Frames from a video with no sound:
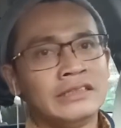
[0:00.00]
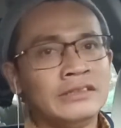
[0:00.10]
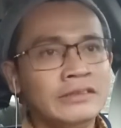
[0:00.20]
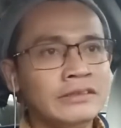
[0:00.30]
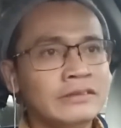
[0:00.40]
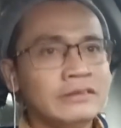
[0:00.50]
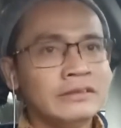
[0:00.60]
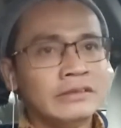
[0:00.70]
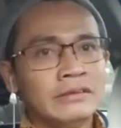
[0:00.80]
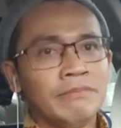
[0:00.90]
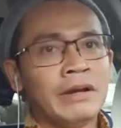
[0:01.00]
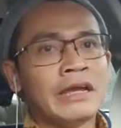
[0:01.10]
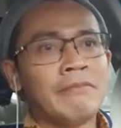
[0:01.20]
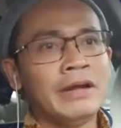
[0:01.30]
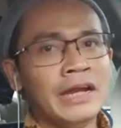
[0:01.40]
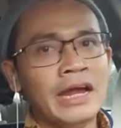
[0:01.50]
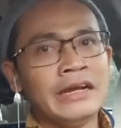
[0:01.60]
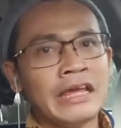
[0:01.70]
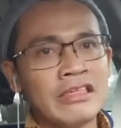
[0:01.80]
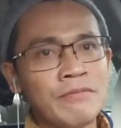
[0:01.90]
Jadi bagaimana
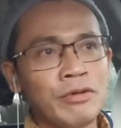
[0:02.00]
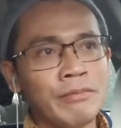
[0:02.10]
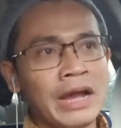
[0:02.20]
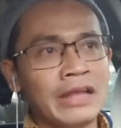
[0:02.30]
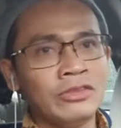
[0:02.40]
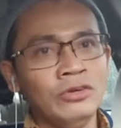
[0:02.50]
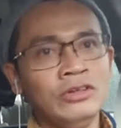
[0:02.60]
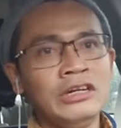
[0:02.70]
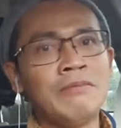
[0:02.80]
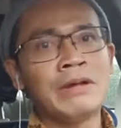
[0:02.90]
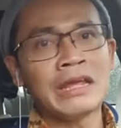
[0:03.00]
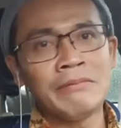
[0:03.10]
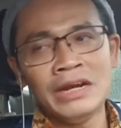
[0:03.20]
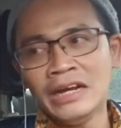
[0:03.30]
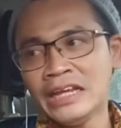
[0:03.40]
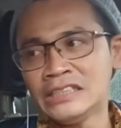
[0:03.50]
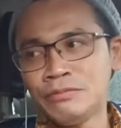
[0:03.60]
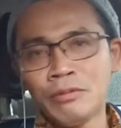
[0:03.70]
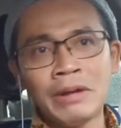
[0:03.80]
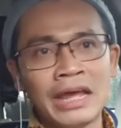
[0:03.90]
ada yang sibuk mengatur dan bagaimana ada yang
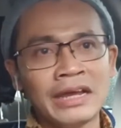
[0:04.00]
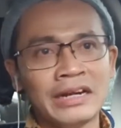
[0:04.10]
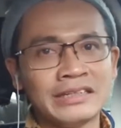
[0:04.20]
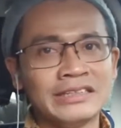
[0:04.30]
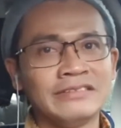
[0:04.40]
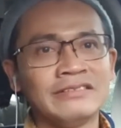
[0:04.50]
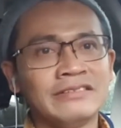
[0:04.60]
sibuk melanggar. Gitu.